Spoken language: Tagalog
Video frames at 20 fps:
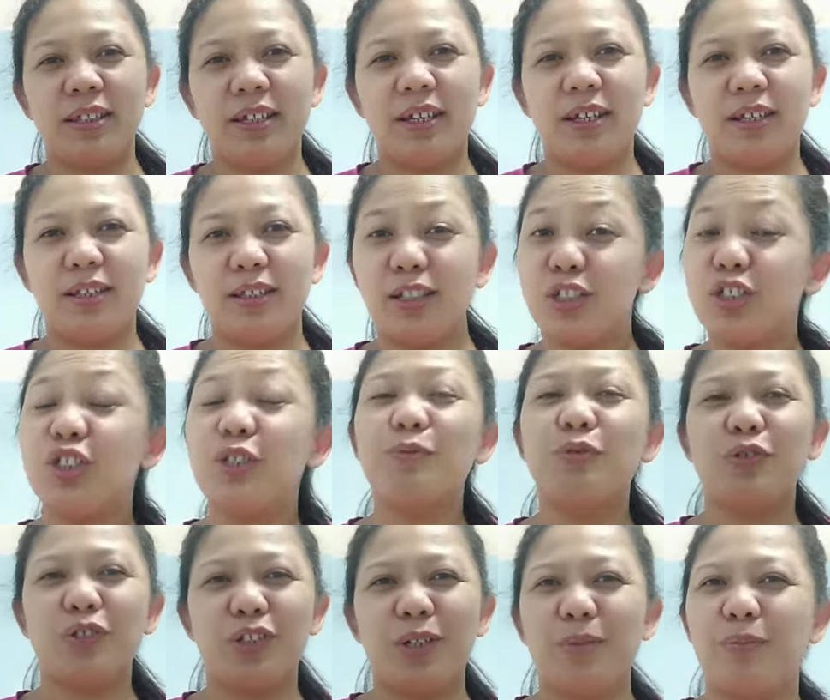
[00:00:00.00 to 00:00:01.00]
and achieve
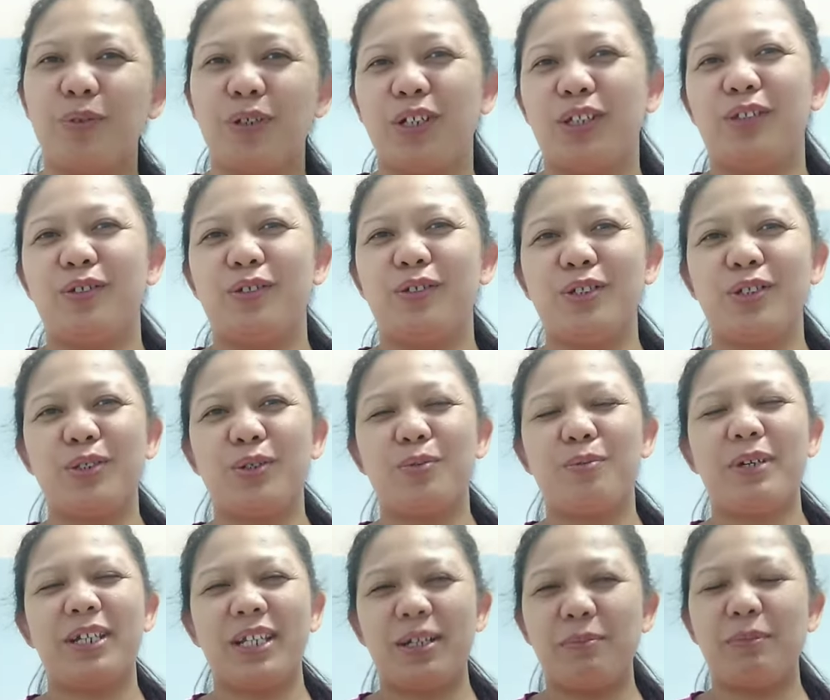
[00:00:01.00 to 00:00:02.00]
ko na po ito. So,
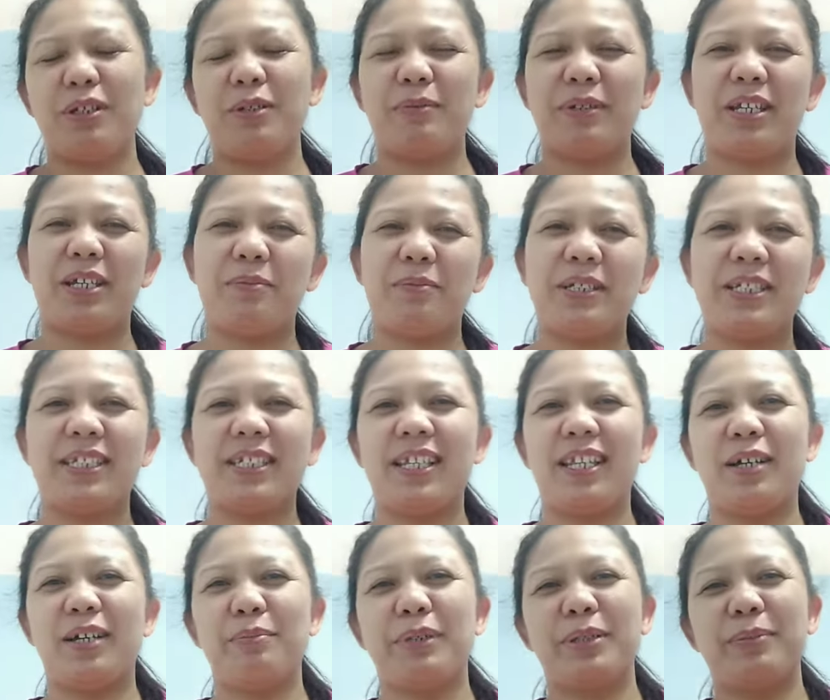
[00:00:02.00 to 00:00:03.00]
maraming maraming
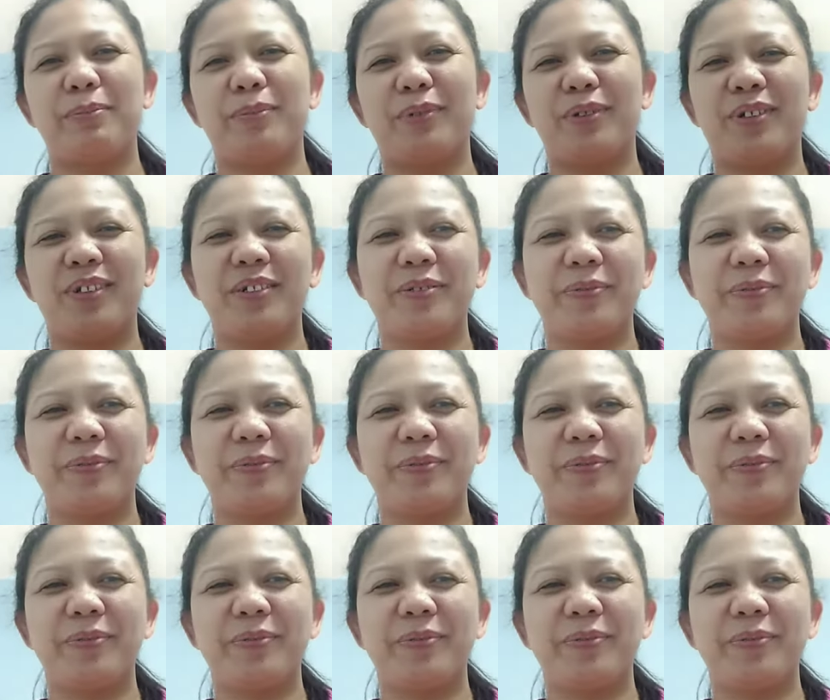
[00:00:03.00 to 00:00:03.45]
salamat po.